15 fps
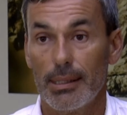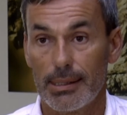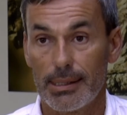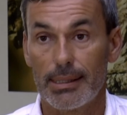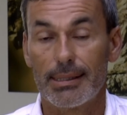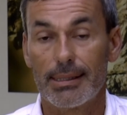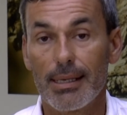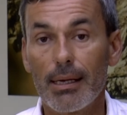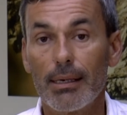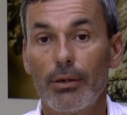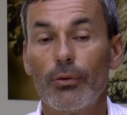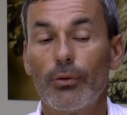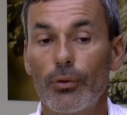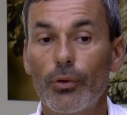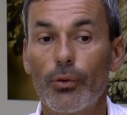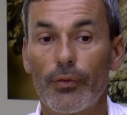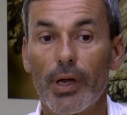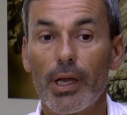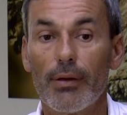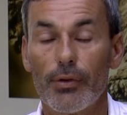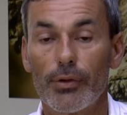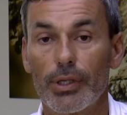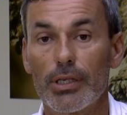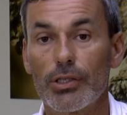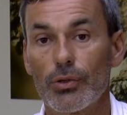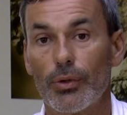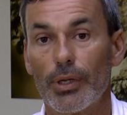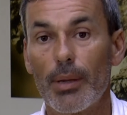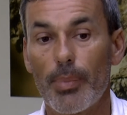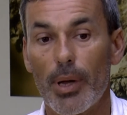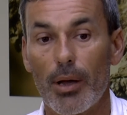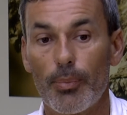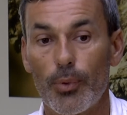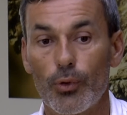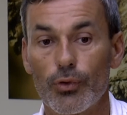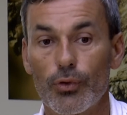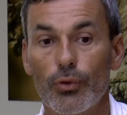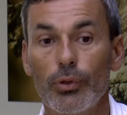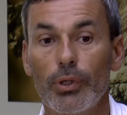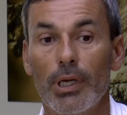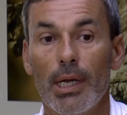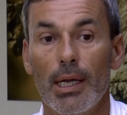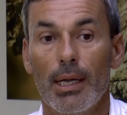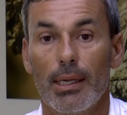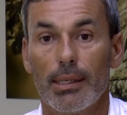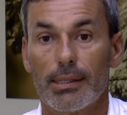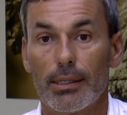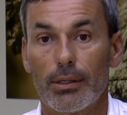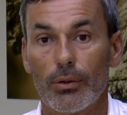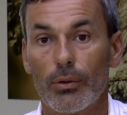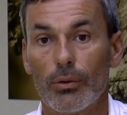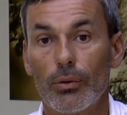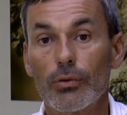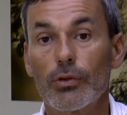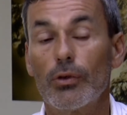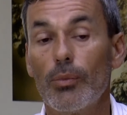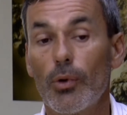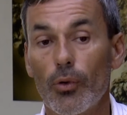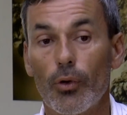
C'est ça le, vrai avantage qu'on a par rapport aux autres, c'est que non seulement